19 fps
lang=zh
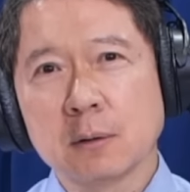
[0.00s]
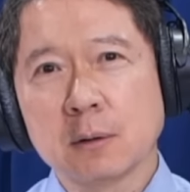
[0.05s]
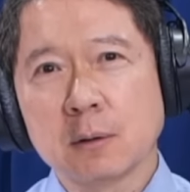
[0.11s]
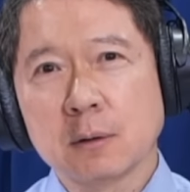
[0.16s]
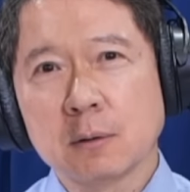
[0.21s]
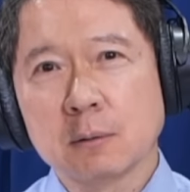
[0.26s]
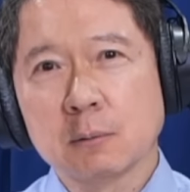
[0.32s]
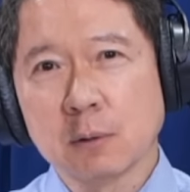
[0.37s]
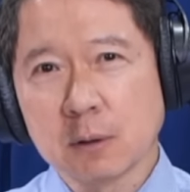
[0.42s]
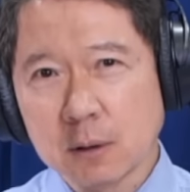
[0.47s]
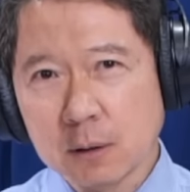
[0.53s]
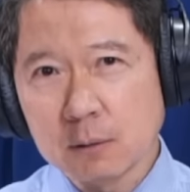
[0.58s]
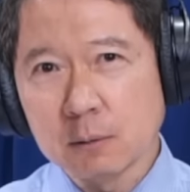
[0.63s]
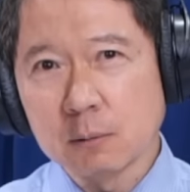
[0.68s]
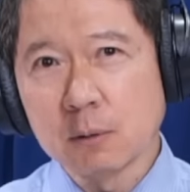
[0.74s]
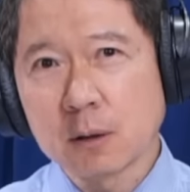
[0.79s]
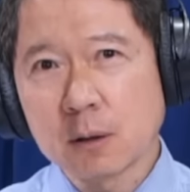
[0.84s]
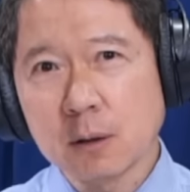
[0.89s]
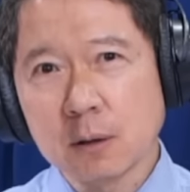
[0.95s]
看起来，
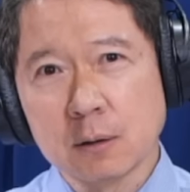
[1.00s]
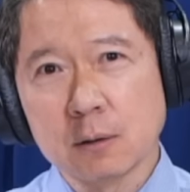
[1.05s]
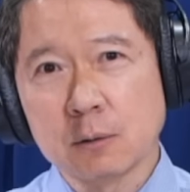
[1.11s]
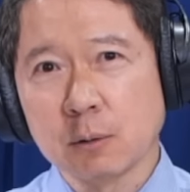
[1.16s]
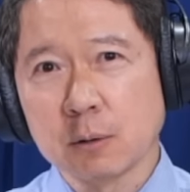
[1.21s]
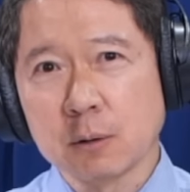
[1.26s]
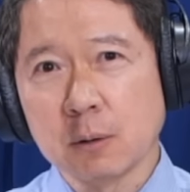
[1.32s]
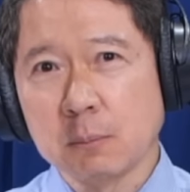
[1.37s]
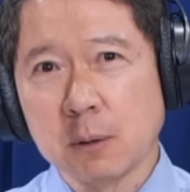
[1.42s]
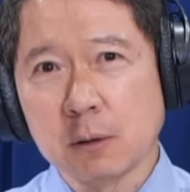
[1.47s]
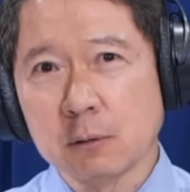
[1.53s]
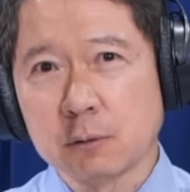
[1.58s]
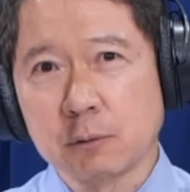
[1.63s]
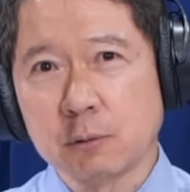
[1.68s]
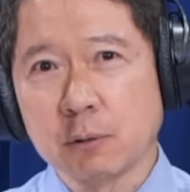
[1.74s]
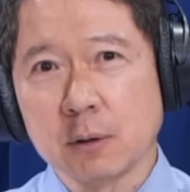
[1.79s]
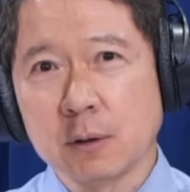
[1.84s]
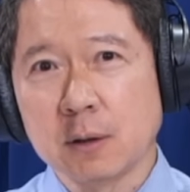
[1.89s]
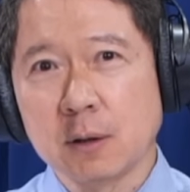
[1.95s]
我个人觉得没有
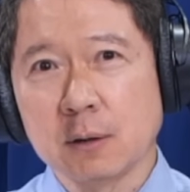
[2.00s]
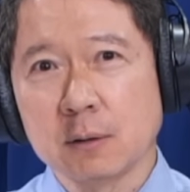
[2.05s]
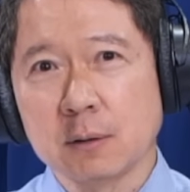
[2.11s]
悬念呢。